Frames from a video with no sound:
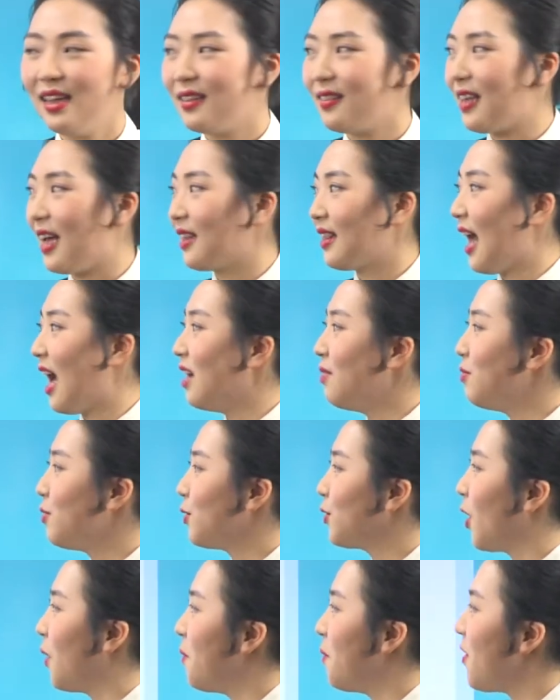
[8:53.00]
자,
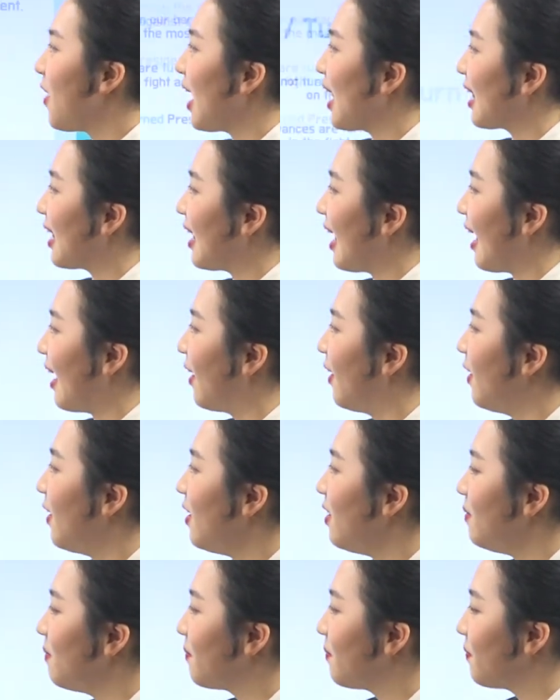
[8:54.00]
다음으로
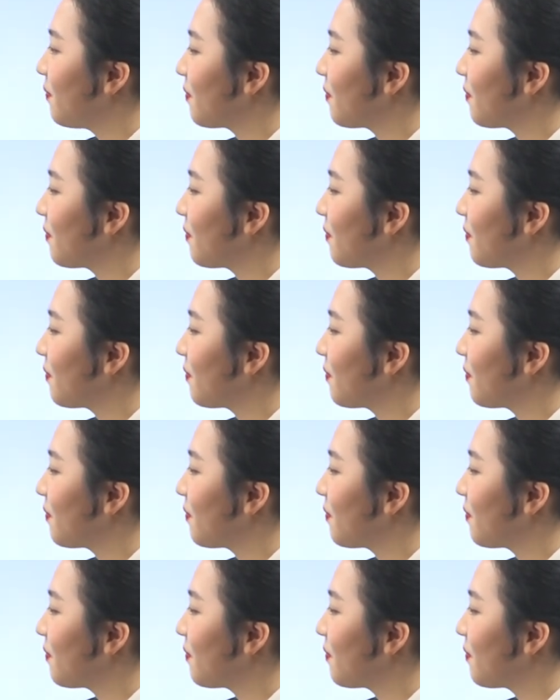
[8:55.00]
넘어갈게요.